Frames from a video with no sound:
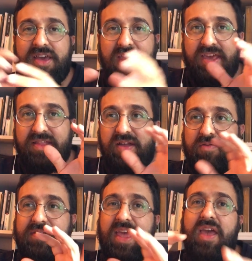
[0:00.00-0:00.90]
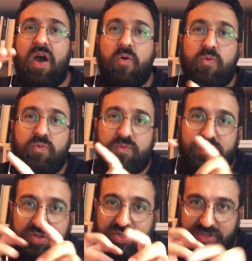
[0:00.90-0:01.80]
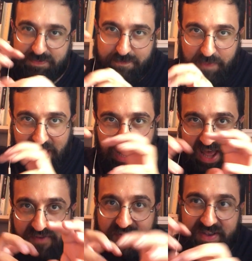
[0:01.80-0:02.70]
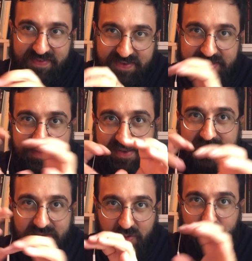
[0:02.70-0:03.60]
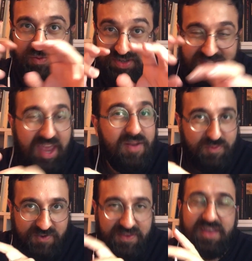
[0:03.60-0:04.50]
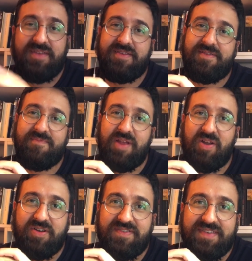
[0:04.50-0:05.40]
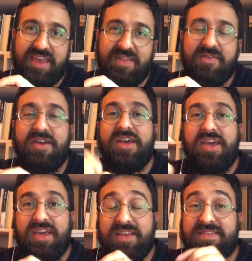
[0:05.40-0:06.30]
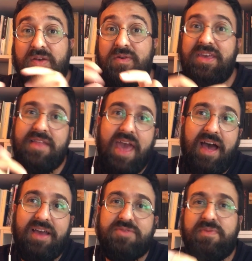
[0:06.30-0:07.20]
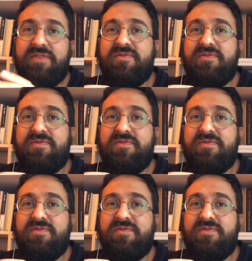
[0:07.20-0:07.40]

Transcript: Então tem algumas palavras, alguns termos, né? Melhor dizendo, que são ideais para